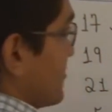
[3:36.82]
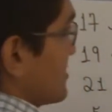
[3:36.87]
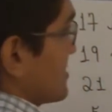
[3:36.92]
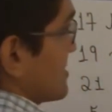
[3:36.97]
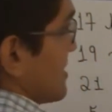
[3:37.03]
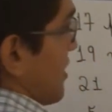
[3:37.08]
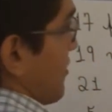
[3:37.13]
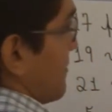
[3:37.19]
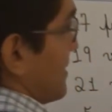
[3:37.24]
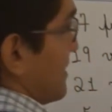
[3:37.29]
no
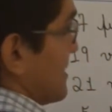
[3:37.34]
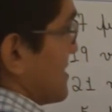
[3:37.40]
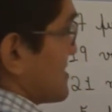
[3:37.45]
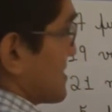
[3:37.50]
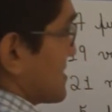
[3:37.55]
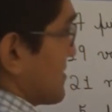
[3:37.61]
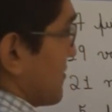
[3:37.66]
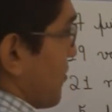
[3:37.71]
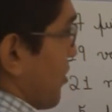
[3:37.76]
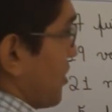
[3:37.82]
futsal, beleza.
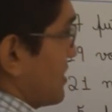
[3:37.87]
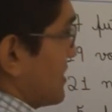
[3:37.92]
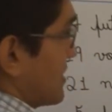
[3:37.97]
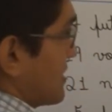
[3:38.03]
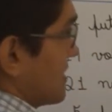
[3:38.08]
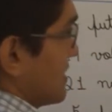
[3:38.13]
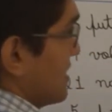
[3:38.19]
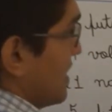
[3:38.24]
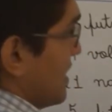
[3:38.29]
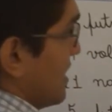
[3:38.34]
Essa bolinha
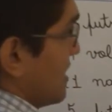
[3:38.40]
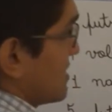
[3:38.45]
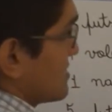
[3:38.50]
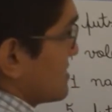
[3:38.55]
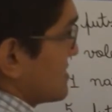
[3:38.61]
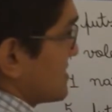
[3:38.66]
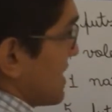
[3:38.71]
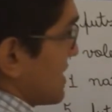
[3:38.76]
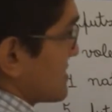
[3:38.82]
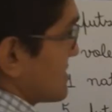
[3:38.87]
aqui,
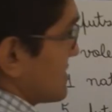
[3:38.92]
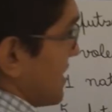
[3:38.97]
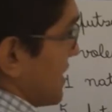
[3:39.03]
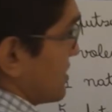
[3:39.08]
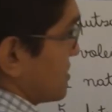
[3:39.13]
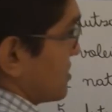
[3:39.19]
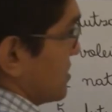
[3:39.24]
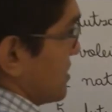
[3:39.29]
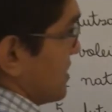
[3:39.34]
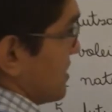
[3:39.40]

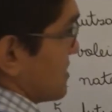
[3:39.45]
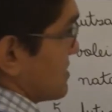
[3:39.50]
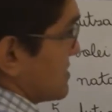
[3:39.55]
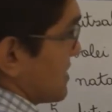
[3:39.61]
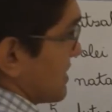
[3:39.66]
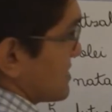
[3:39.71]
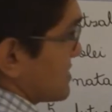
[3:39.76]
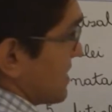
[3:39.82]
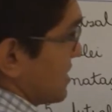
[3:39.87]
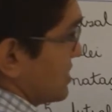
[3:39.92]
17.
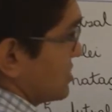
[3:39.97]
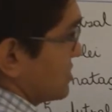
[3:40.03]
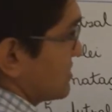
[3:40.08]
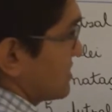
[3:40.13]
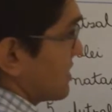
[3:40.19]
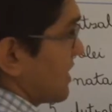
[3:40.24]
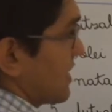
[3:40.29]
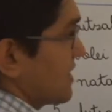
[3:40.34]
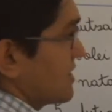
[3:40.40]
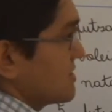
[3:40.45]
17 e
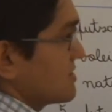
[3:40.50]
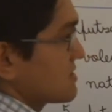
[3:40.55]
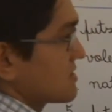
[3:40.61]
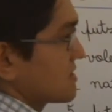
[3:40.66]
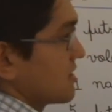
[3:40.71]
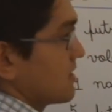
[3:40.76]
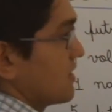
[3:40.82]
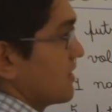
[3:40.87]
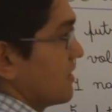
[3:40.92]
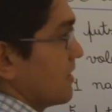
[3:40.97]

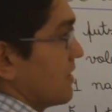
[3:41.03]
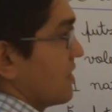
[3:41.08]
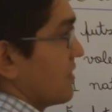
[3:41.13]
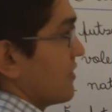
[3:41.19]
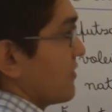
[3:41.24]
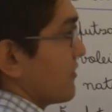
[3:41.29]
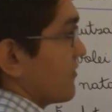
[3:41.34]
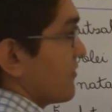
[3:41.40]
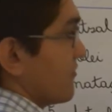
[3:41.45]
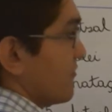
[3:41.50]
3,
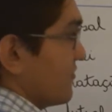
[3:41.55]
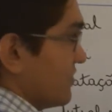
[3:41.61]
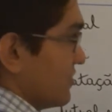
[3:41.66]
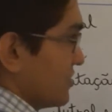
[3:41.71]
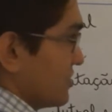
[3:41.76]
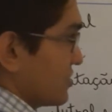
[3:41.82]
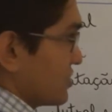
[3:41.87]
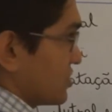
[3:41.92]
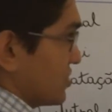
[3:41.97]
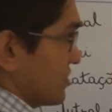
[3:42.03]

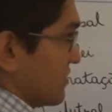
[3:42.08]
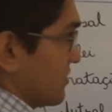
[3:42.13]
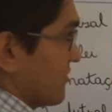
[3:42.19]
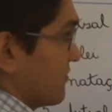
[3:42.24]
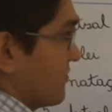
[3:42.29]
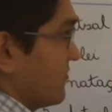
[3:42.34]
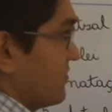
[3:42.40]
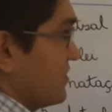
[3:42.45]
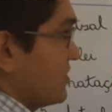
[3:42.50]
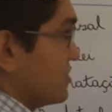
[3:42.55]
20,
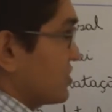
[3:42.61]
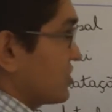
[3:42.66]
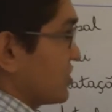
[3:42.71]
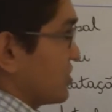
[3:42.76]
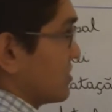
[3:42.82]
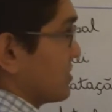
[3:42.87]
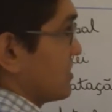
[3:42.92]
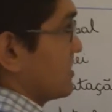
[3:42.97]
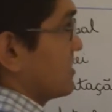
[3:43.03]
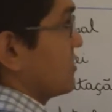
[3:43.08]

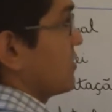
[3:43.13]
20